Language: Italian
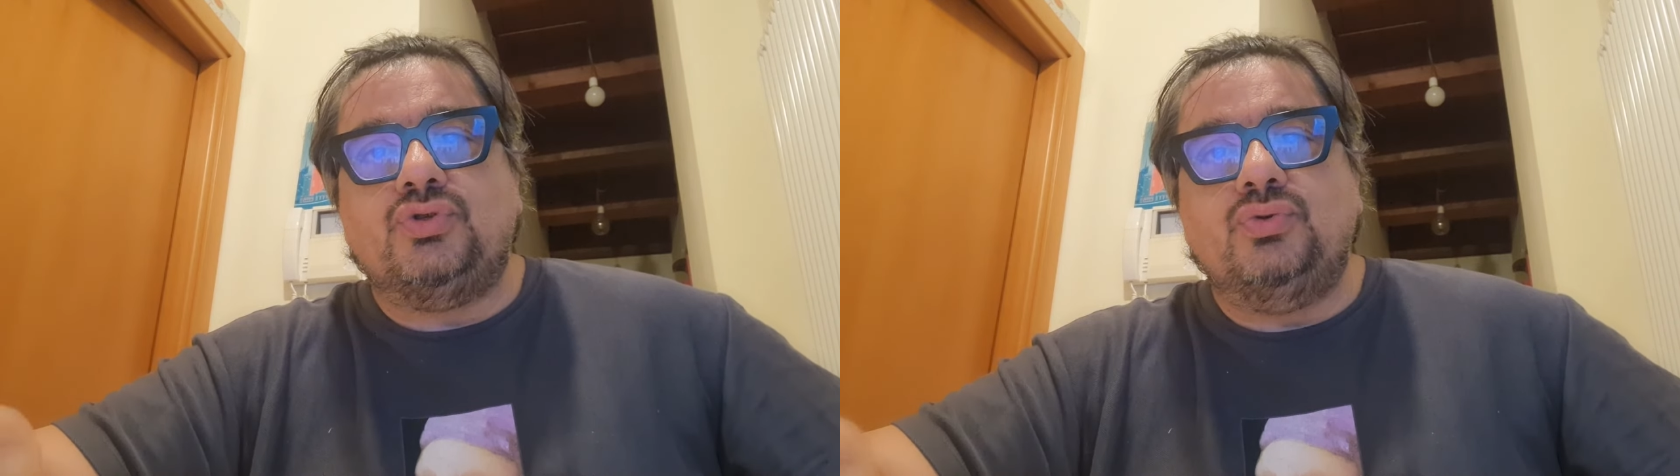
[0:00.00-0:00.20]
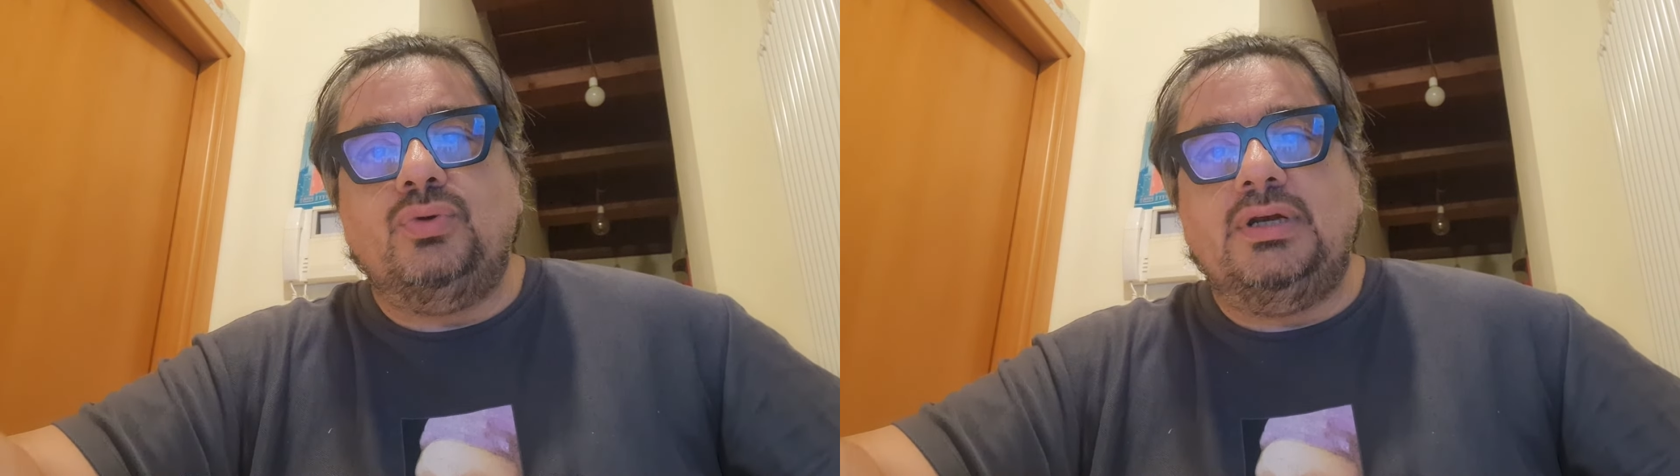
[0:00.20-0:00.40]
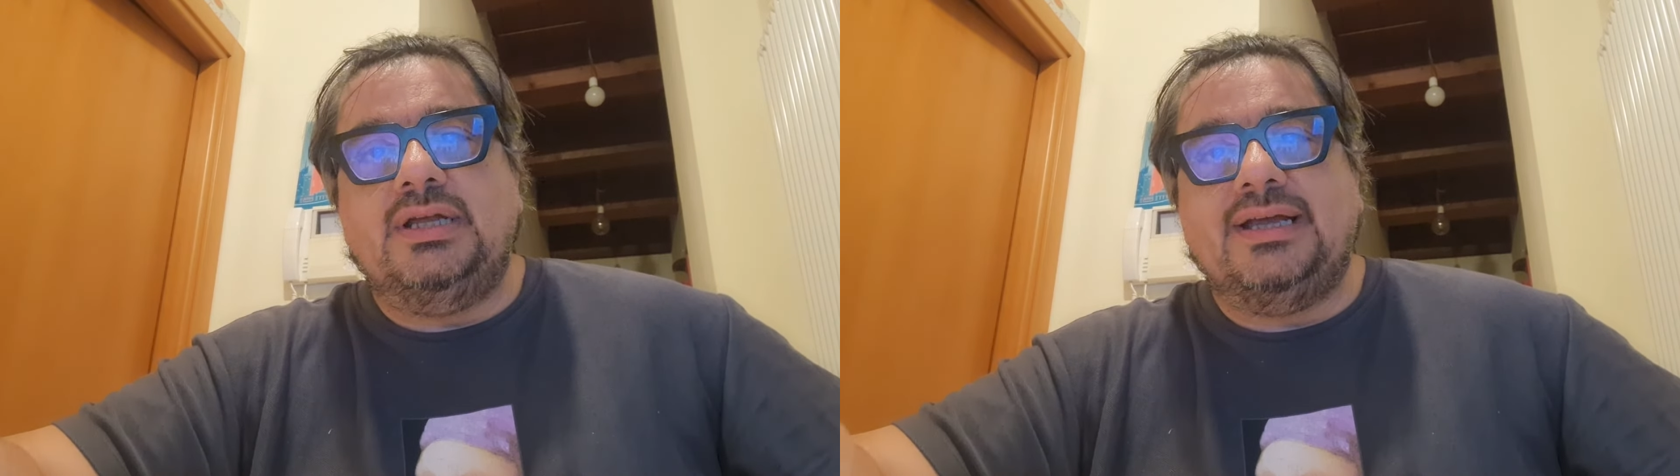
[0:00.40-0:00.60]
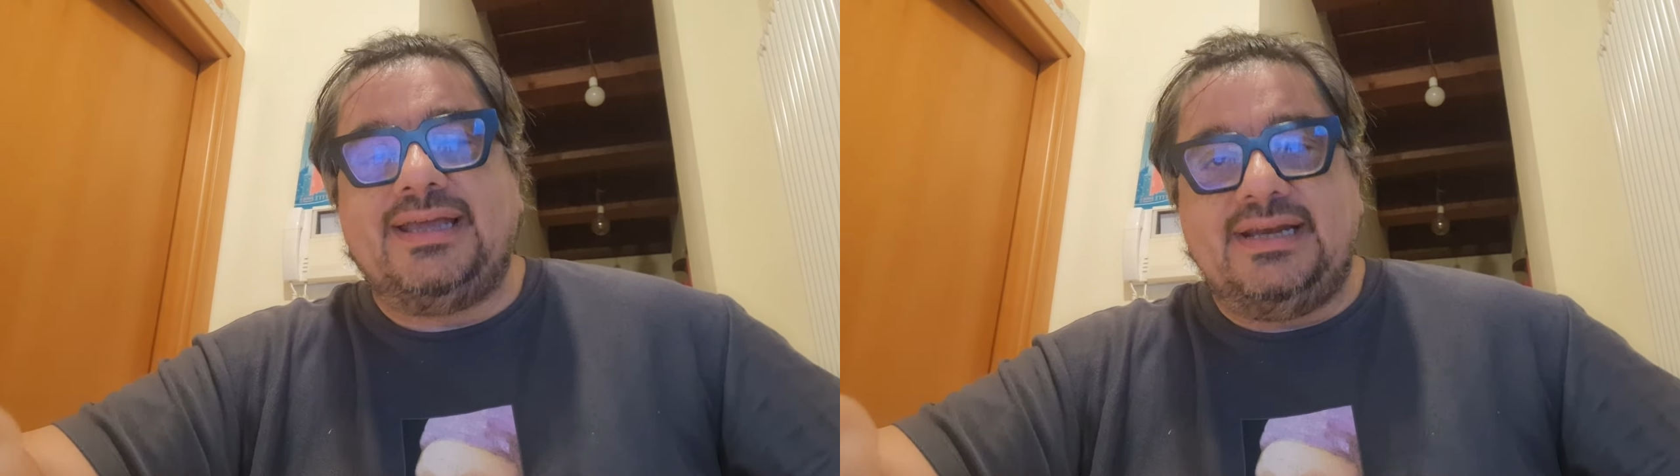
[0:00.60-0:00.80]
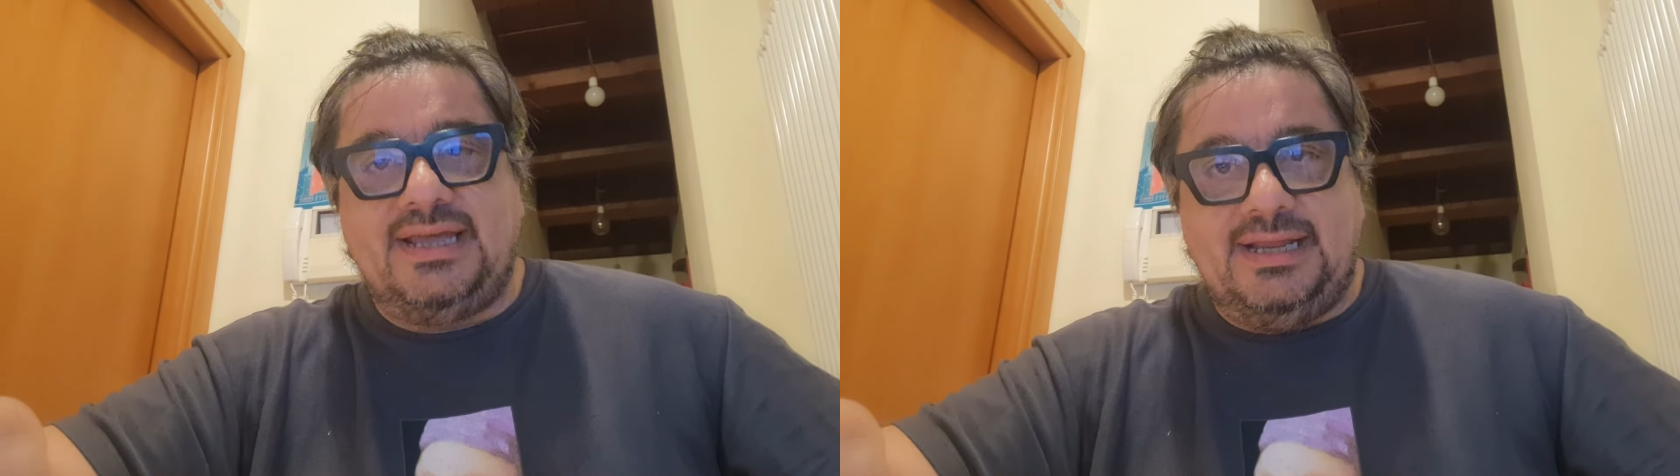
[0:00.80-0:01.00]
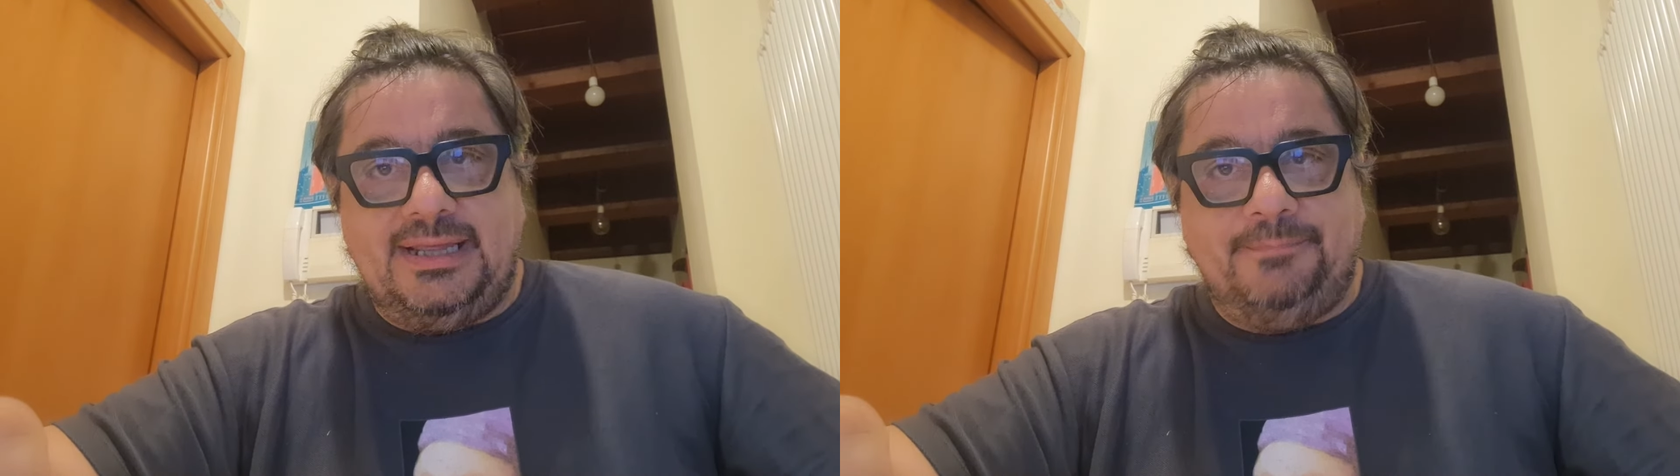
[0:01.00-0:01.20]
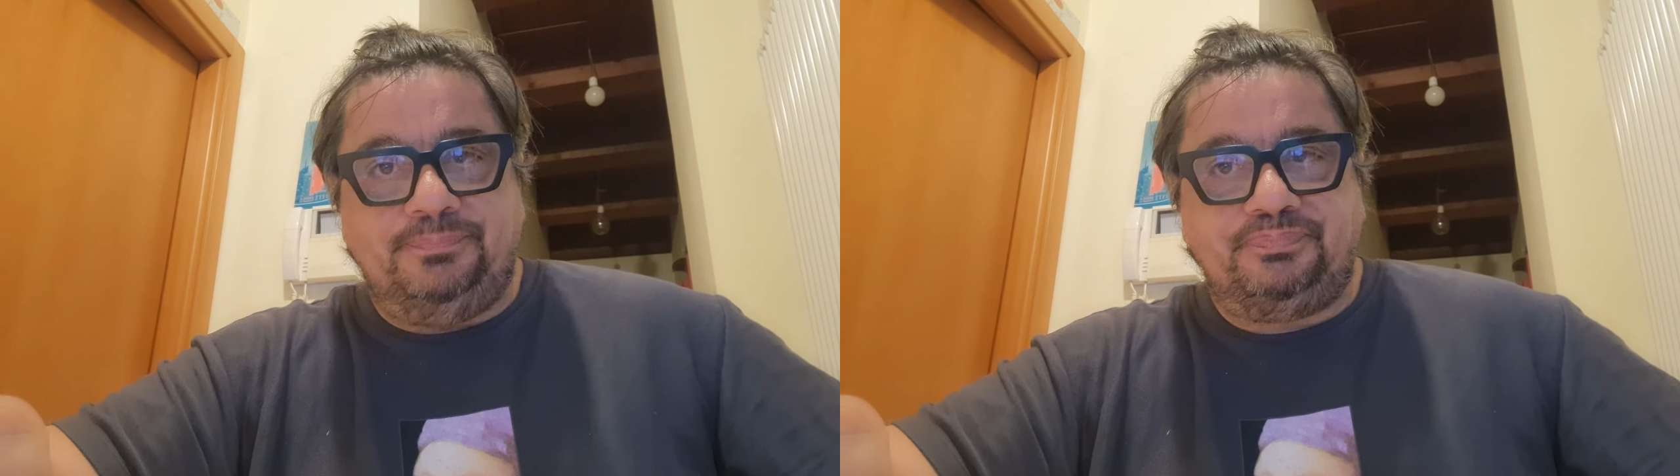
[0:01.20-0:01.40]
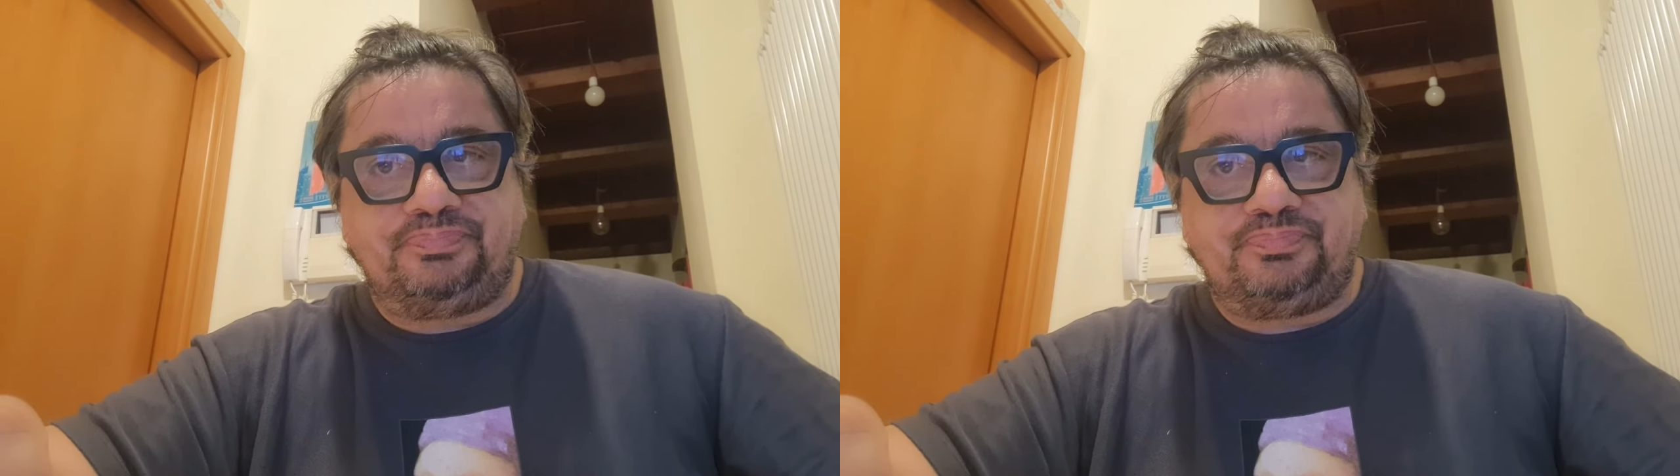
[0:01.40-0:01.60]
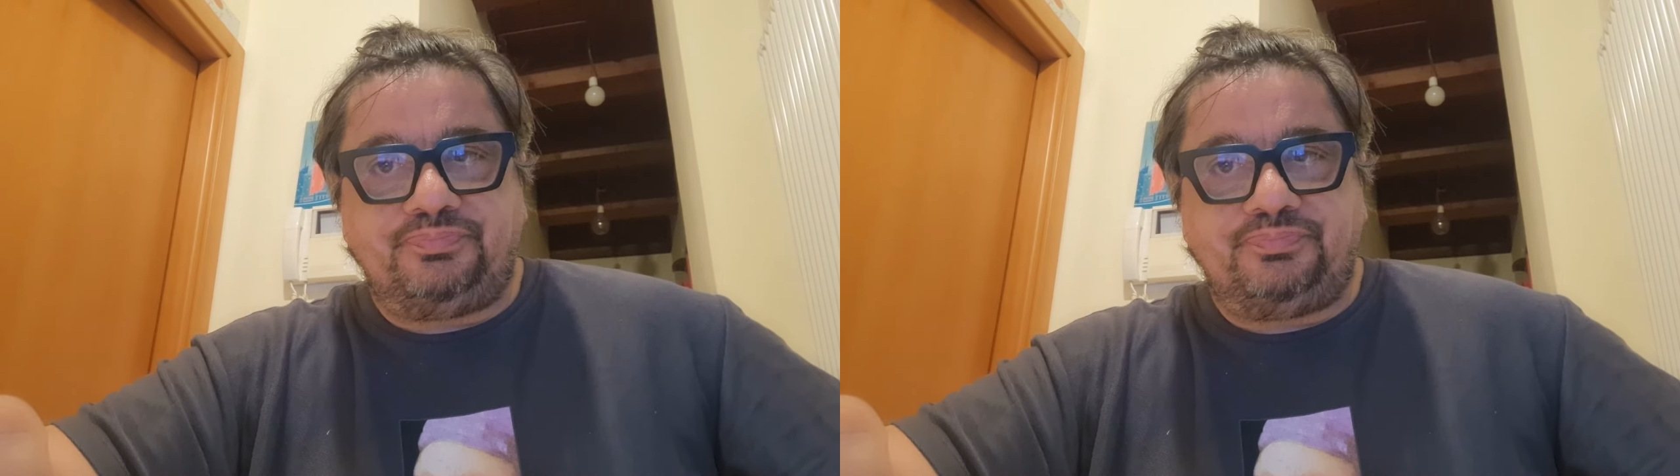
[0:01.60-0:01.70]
sul canale